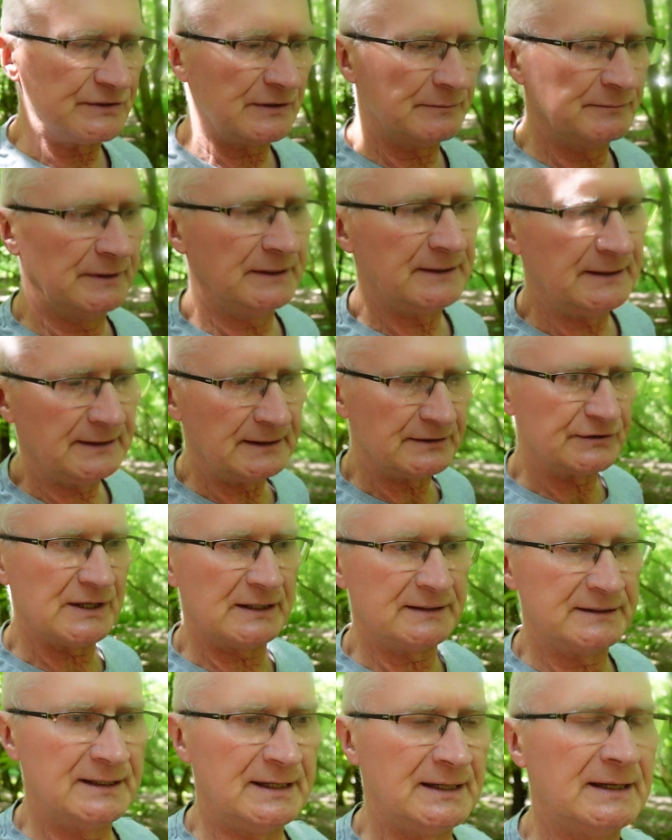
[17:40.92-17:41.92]
żeby
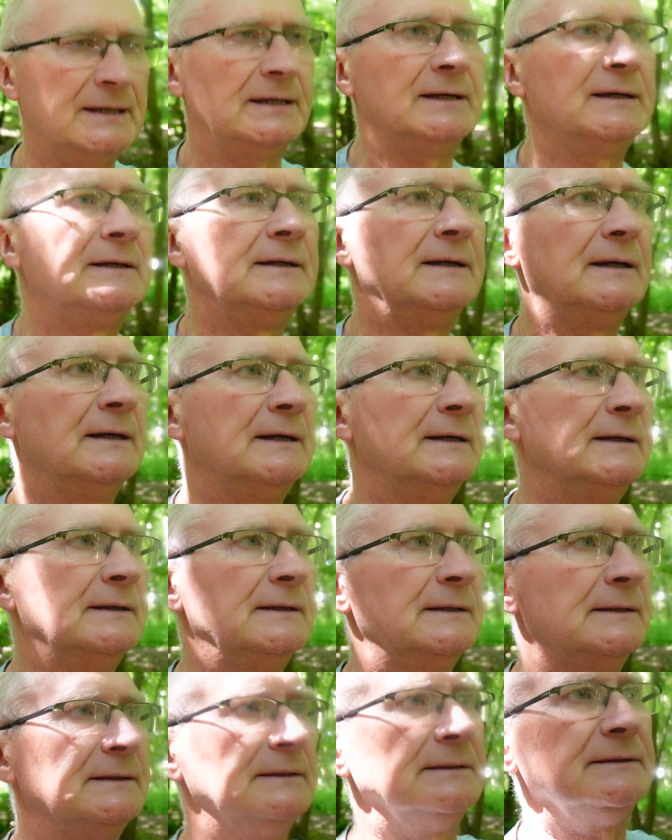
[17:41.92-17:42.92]
żadne,
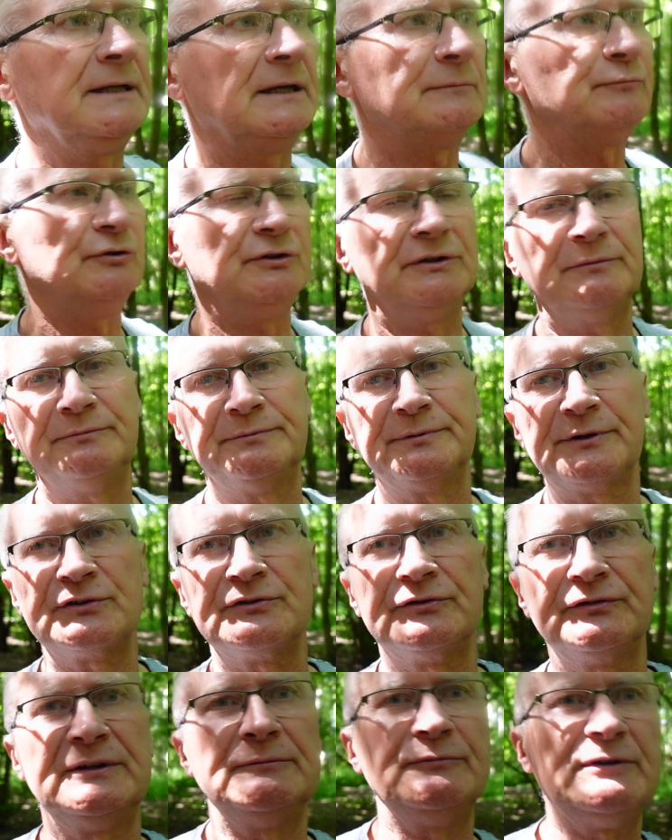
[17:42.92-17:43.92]
nikt mu po
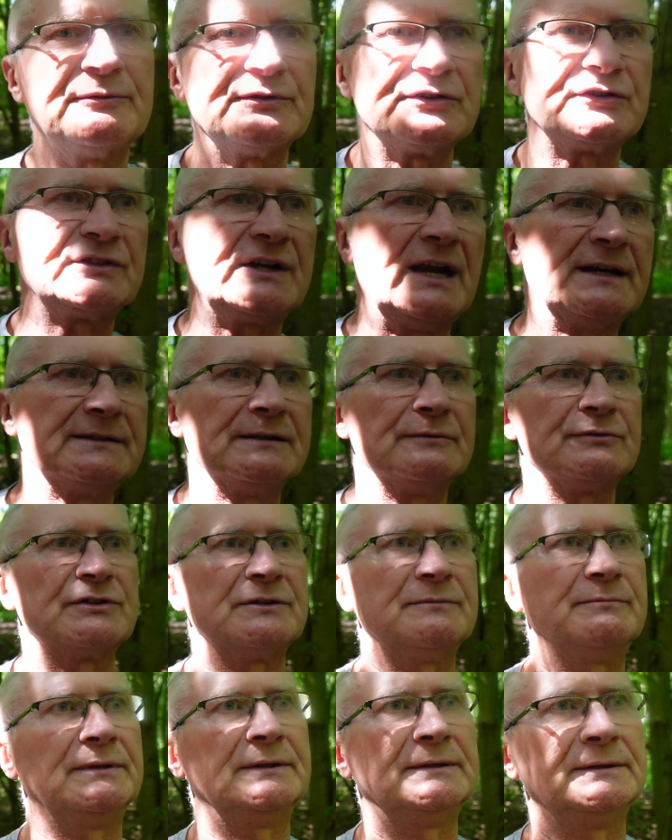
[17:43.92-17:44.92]
prostu w tym nie przeszkadzał,
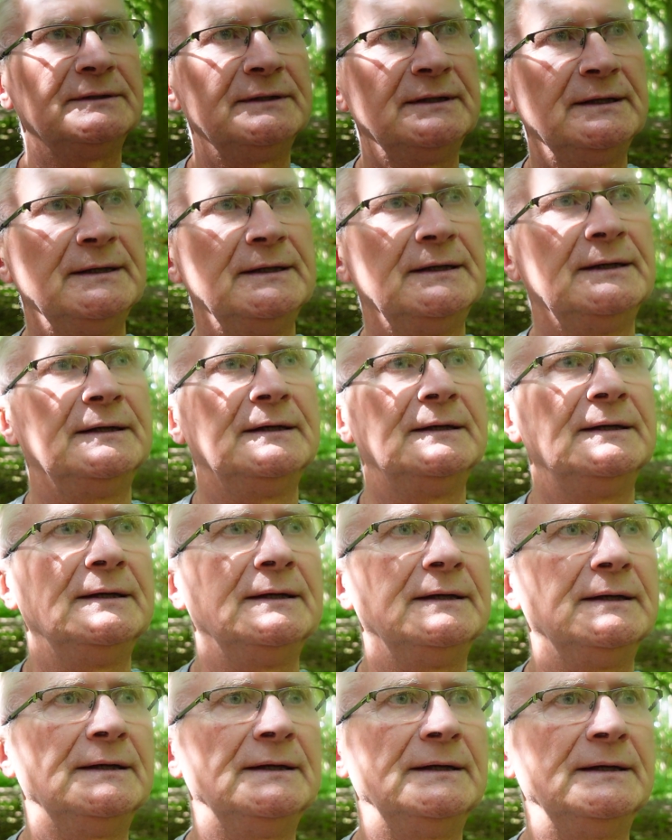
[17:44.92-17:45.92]
żeby
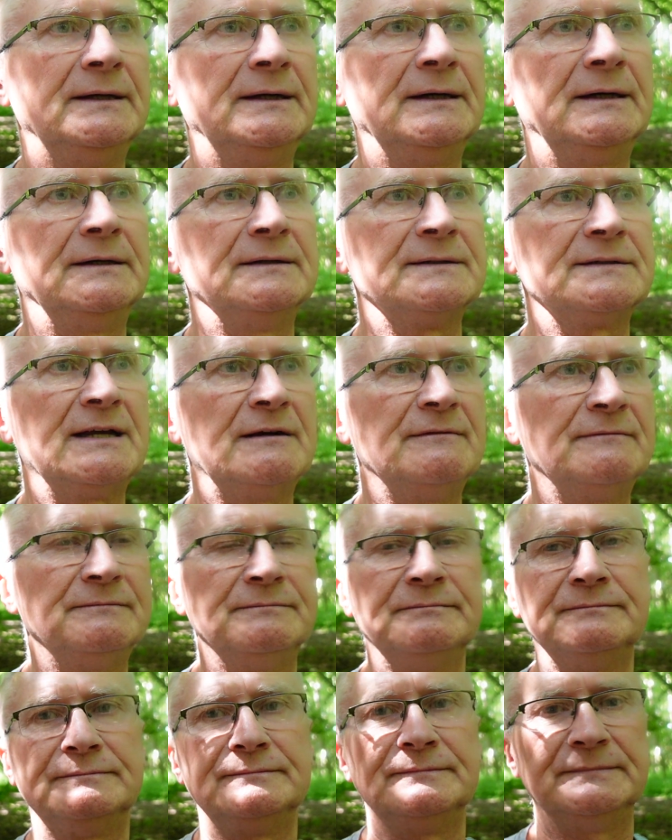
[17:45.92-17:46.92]
on
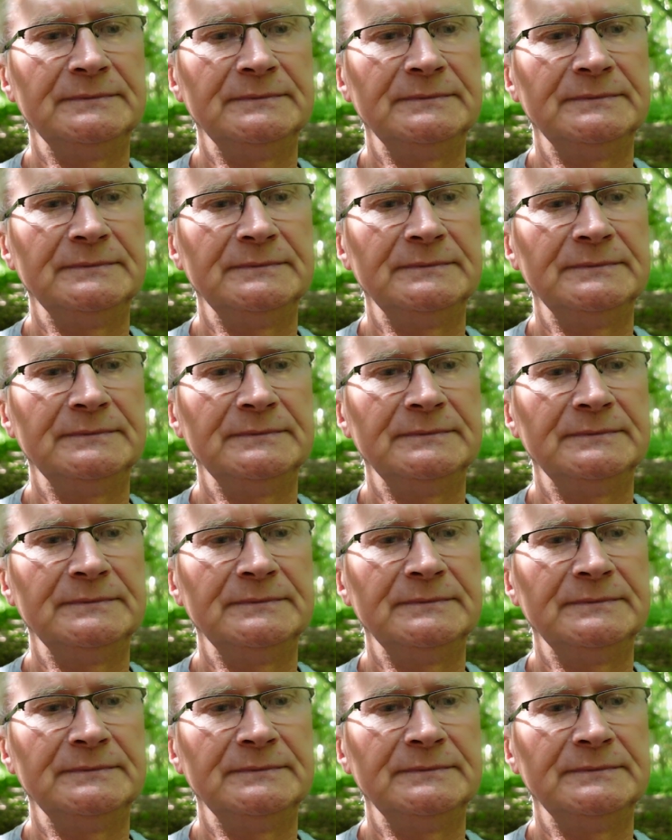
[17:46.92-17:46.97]
sam,